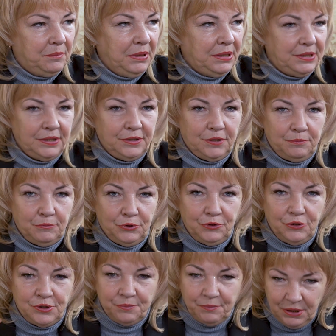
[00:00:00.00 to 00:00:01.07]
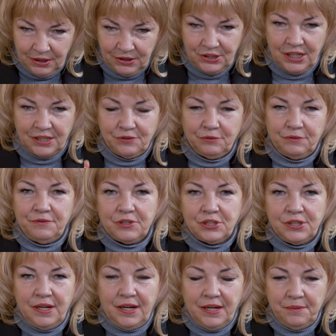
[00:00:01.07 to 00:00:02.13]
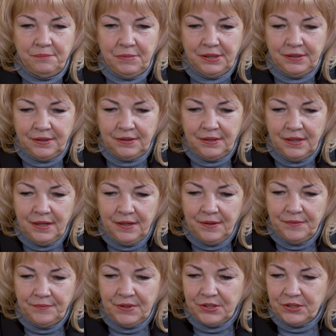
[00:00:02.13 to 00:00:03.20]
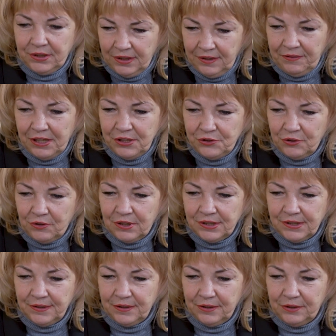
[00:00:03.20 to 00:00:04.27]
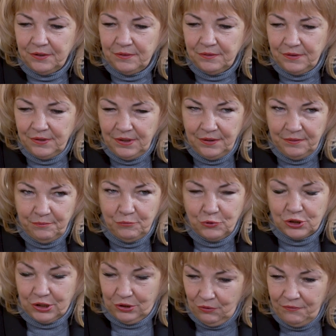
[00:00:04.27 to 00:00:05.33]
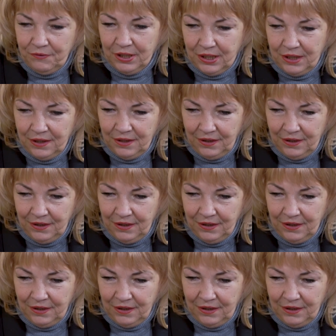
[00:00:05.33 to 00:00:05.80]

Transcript: быть этому. То есть мы сейчас утверждаем это – Значит, давай еще раз, это, а может, новенький. Да.